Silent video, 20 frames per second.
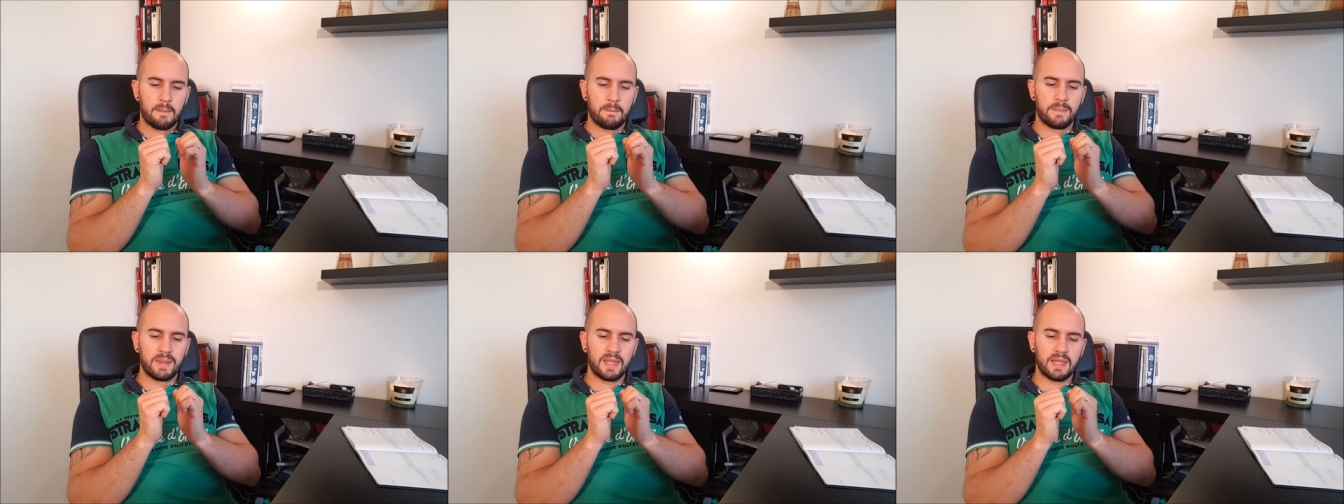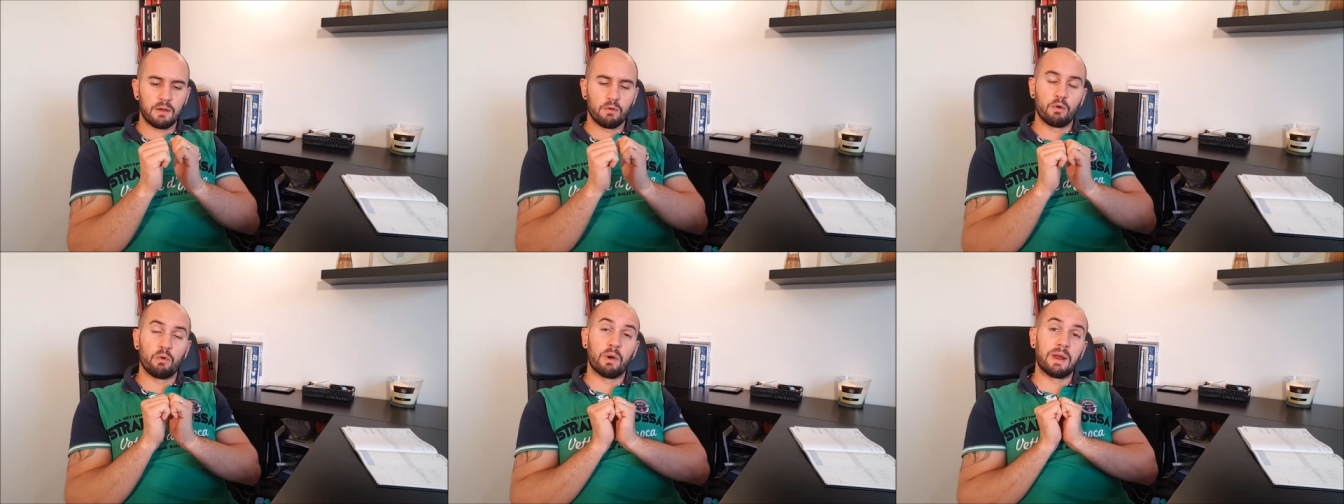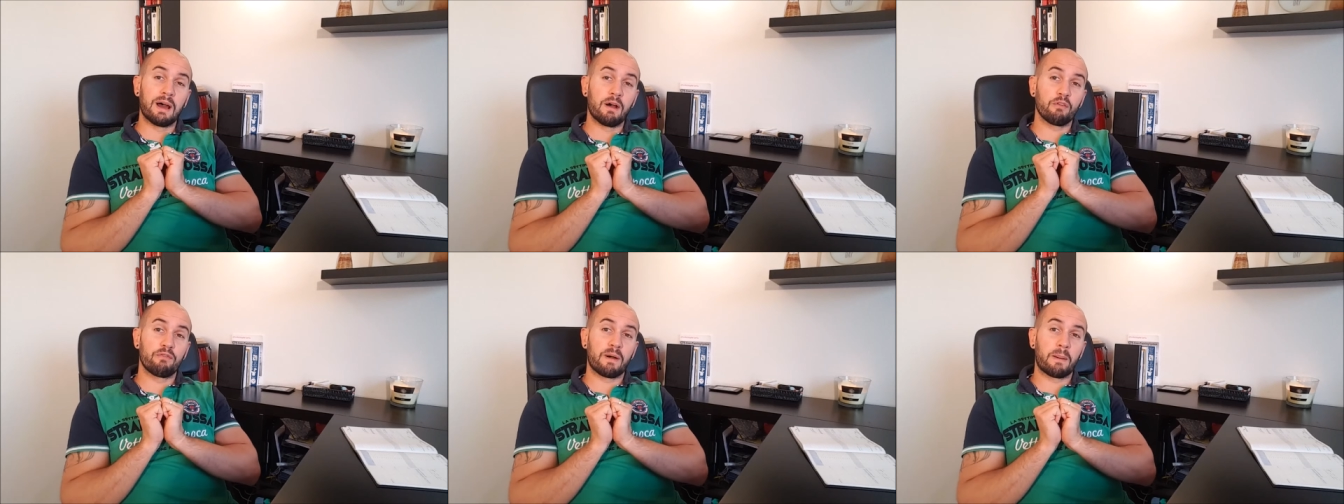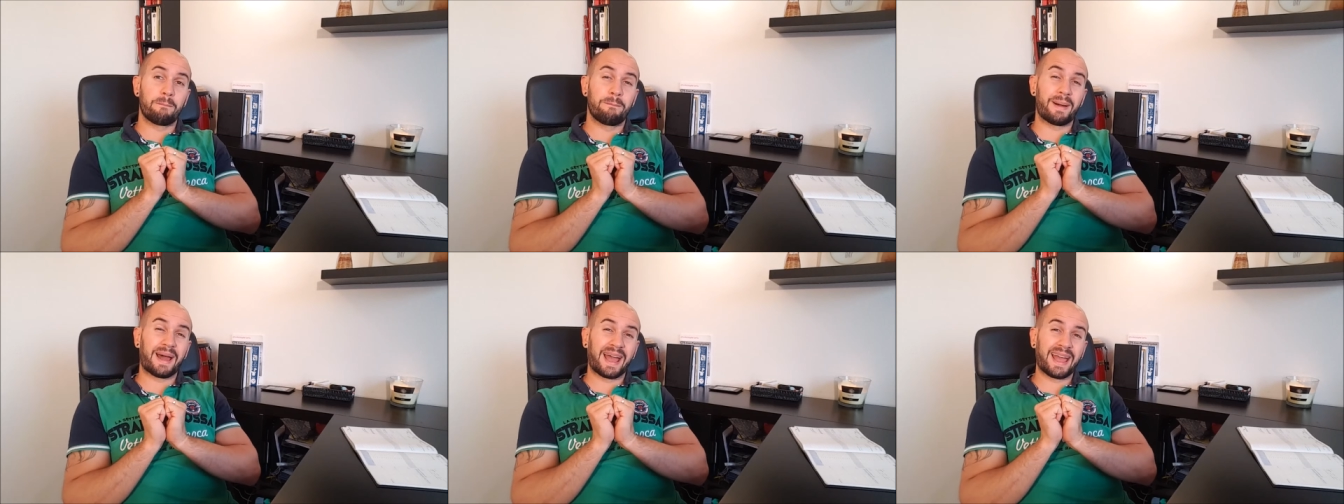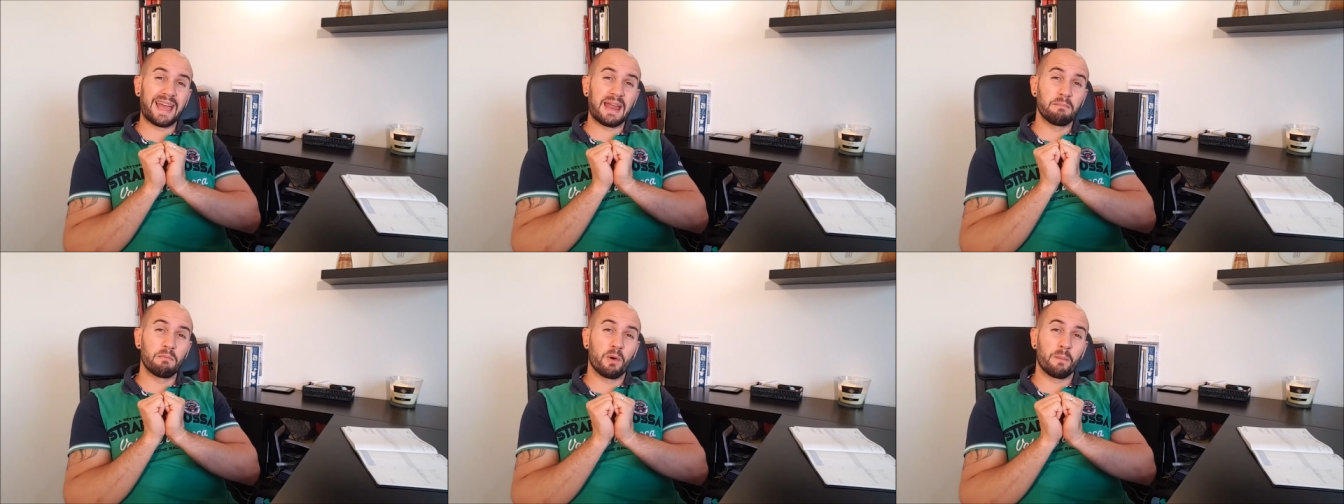Mais là, on va
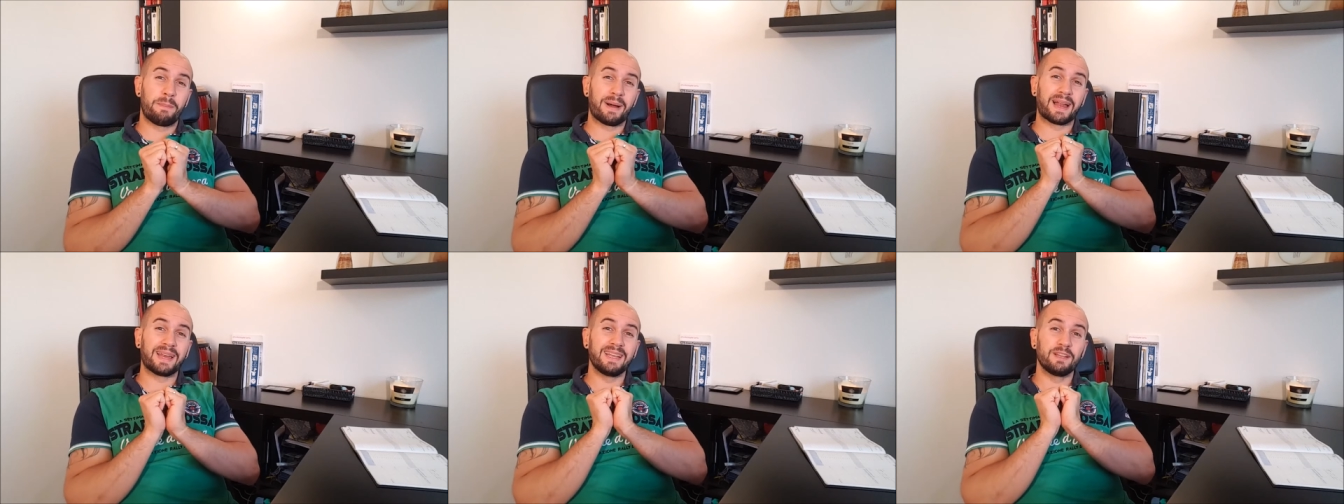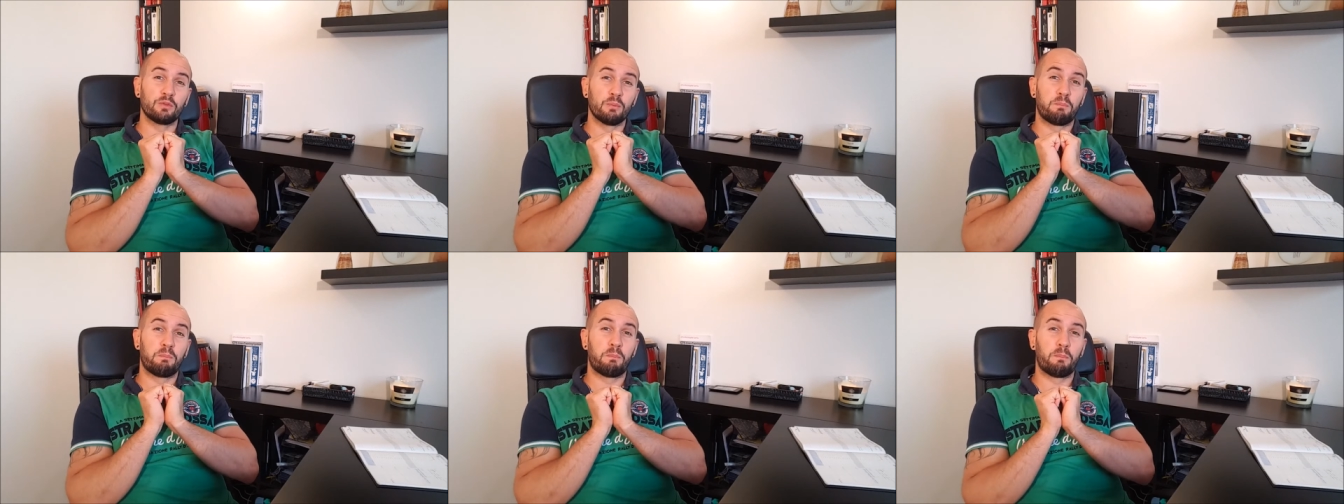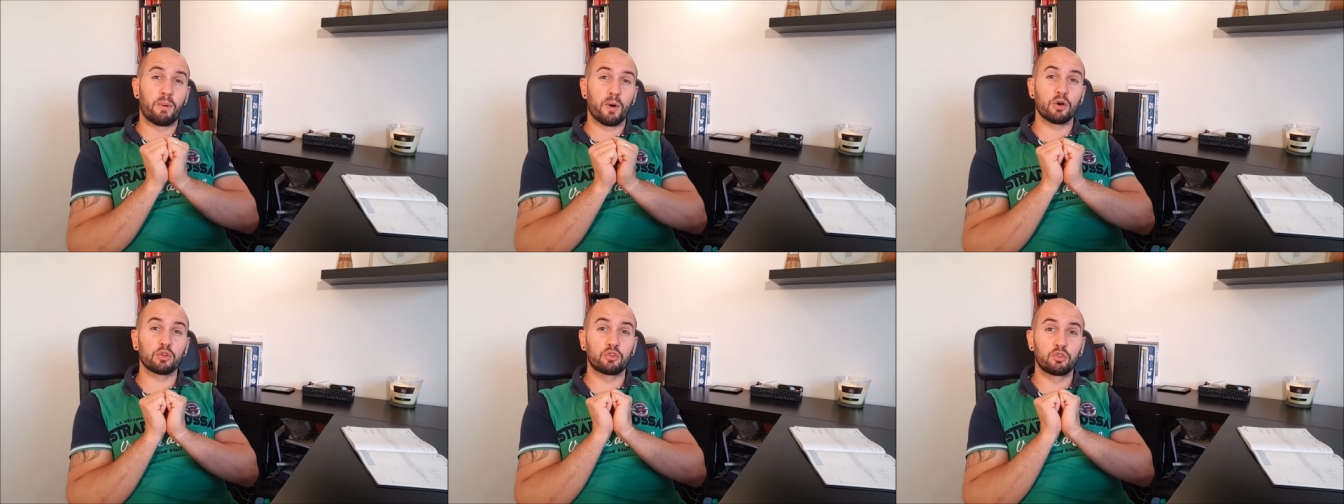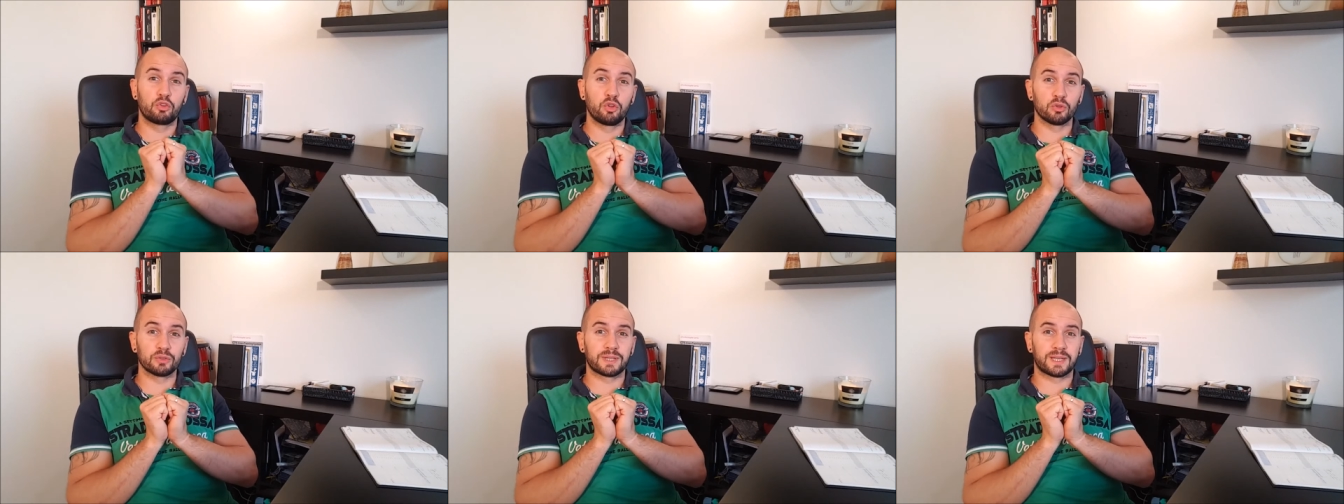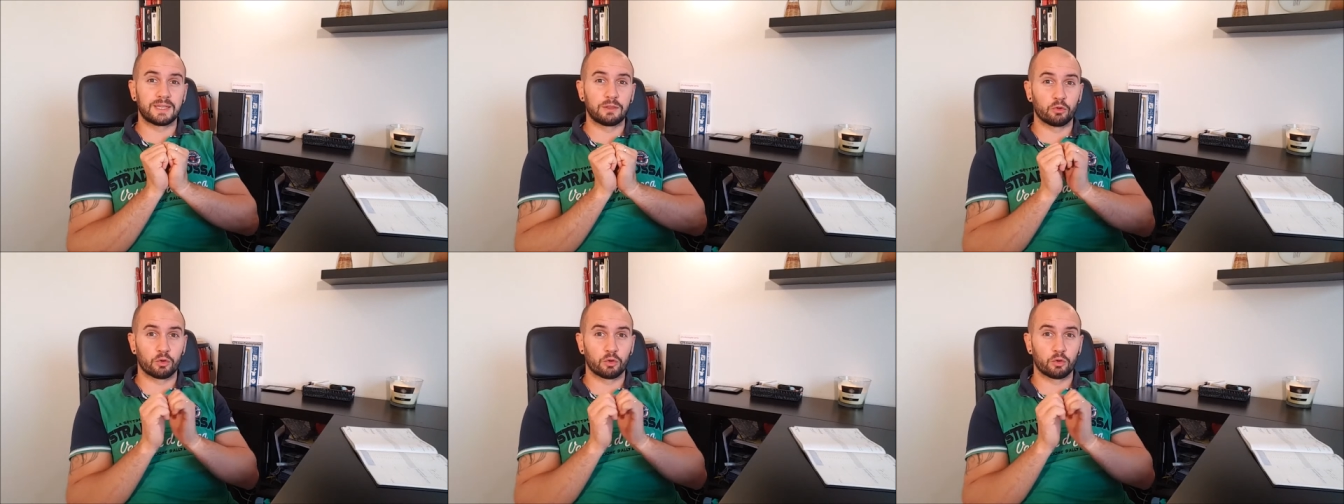réellement parler de porte d'entrée.